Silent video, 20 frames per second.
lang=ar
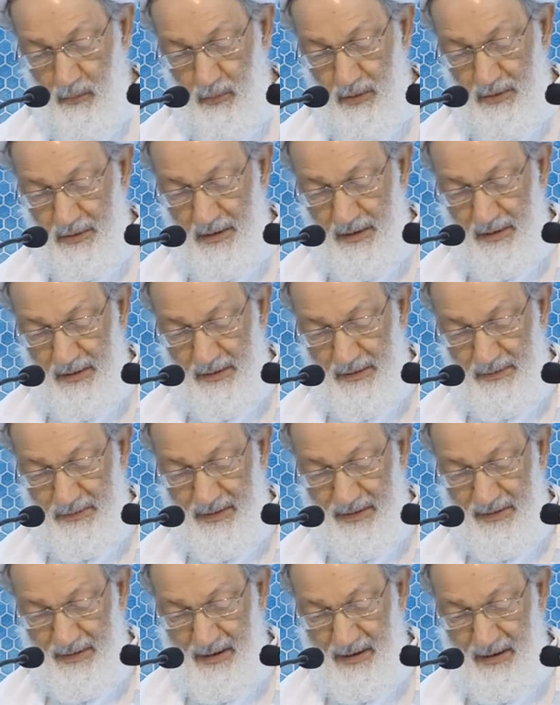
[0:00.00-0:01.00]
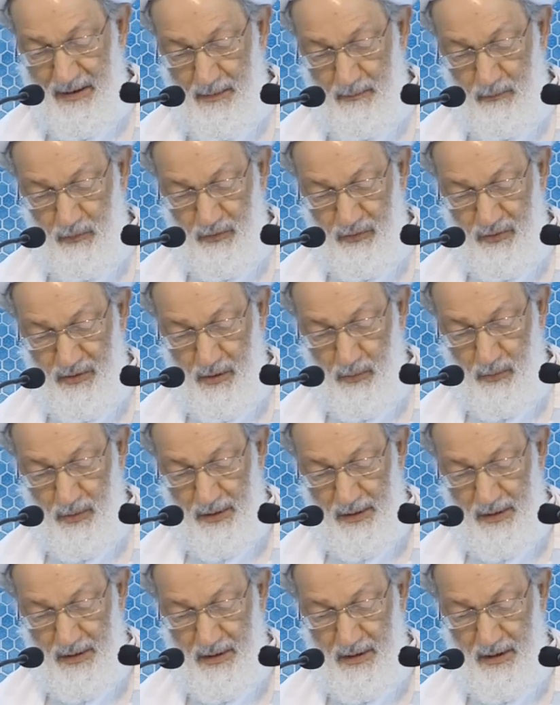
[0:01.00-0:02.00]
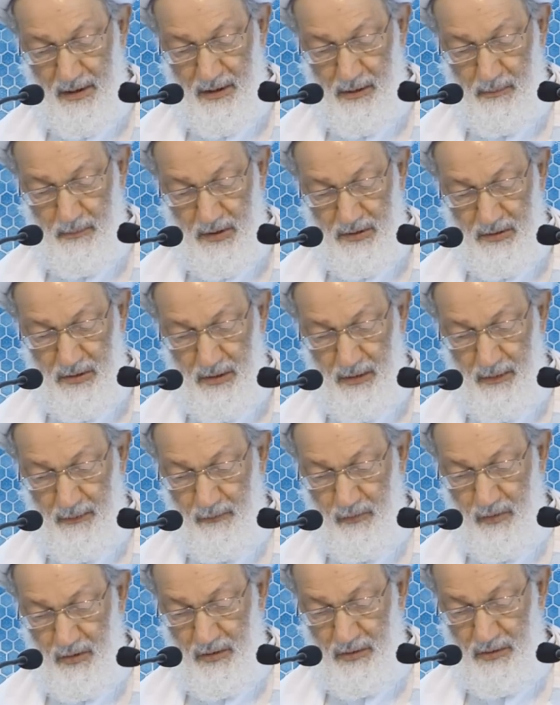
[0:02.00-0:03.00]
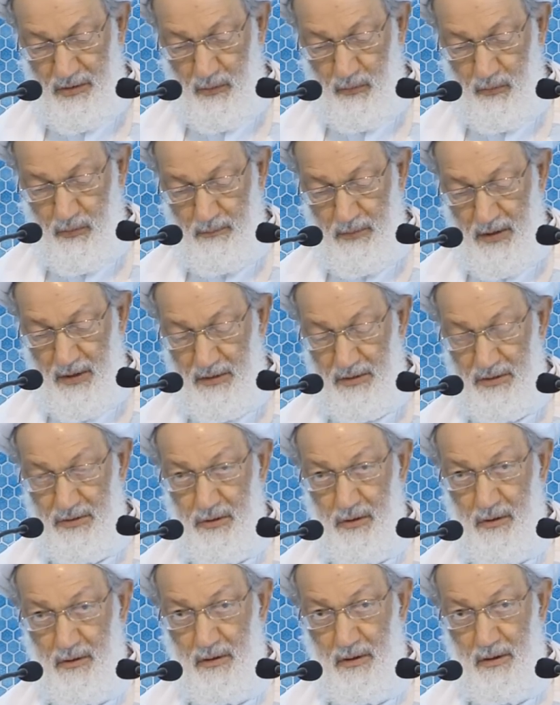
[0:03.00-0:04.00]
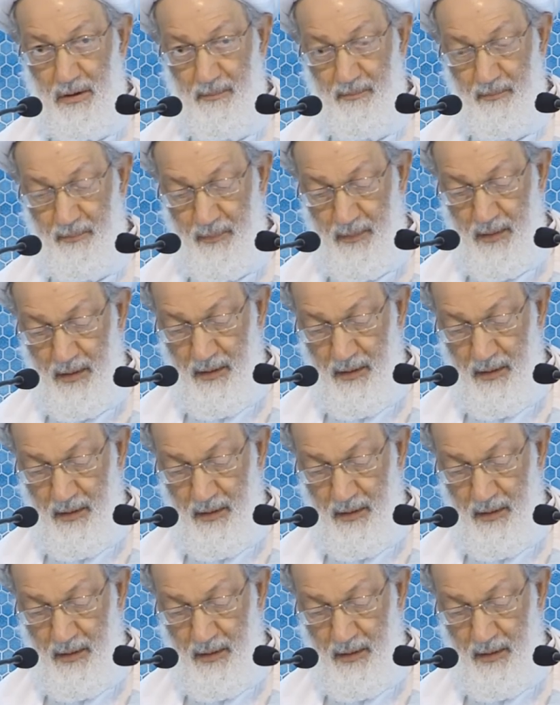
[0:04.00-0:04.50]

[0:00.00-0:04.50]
وتعاط على مستوى الكلمة في جو من الاحترام